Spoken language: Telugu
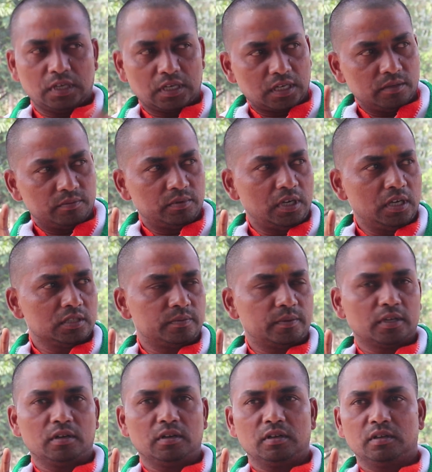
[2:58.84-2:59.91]
అక్కడ
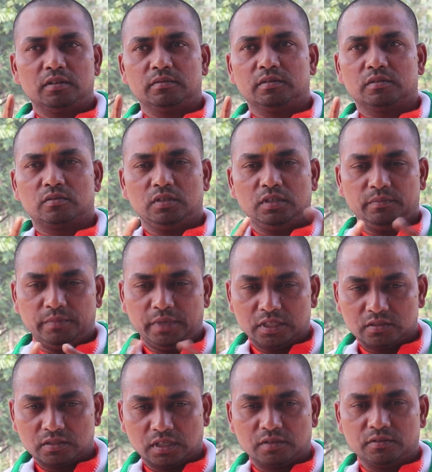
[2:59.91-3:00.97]
హాస్పిటల్లో కొన్ని
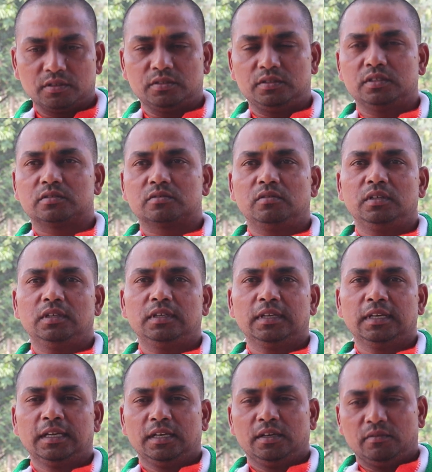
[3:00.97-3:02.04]
బెడ్స్ అటువంటివి తీసుకొని
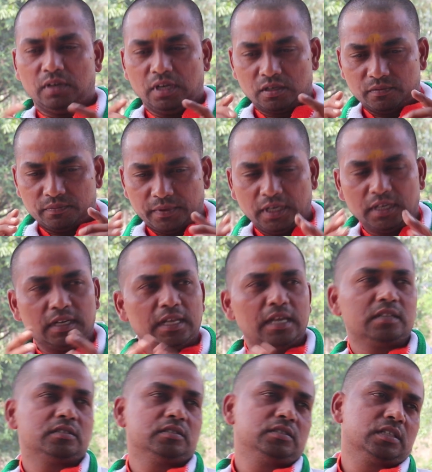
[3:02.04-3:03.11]
వాళ్ళకు ఫ్రీగా
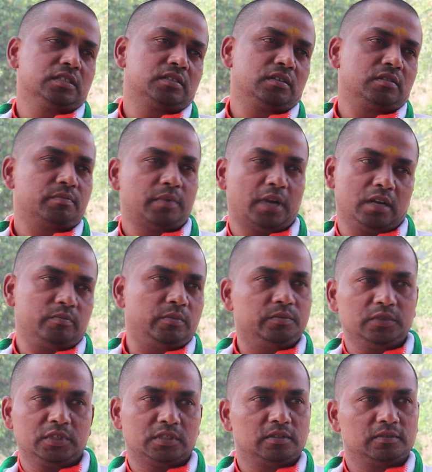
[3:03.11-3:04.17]
డయాలసిస్ చేసేటట్టు
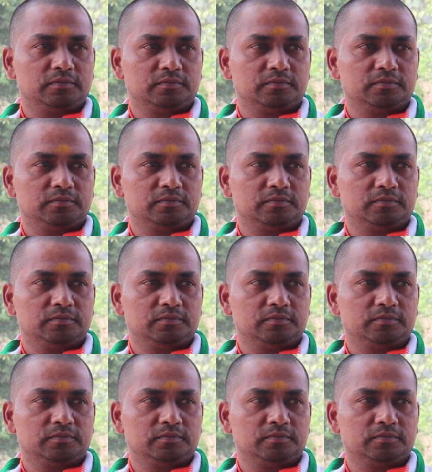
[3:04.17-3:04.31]
ప్రారంభం చేసిన